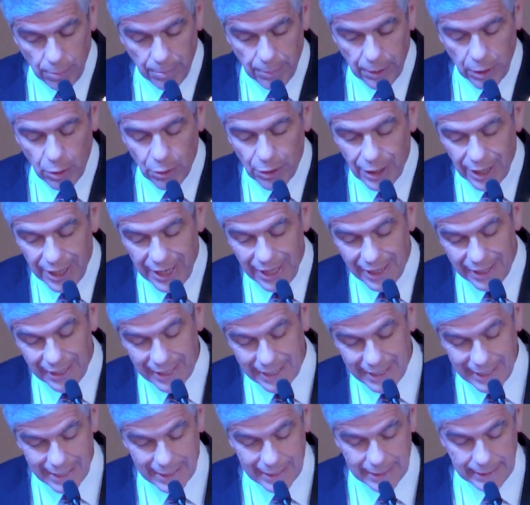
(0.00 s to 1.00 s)
pero no quería
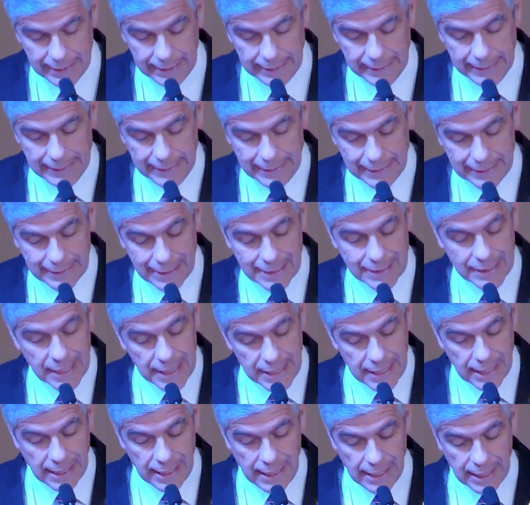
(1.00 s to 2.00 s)
dejar de
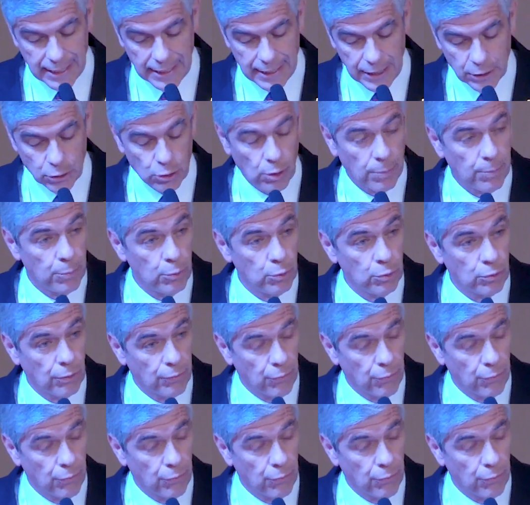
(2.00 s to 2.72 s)
señalar estos puntos